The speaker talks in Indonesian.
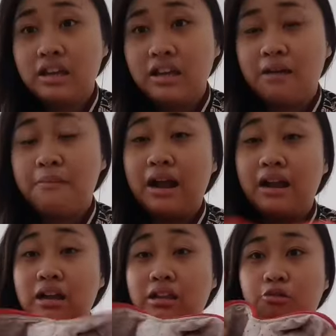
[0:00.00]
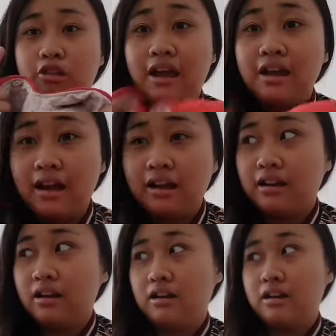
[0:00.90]
kalian nanti punya anak
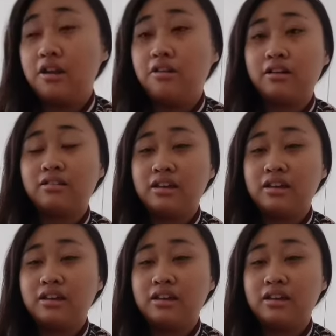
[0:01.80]
dari orang sini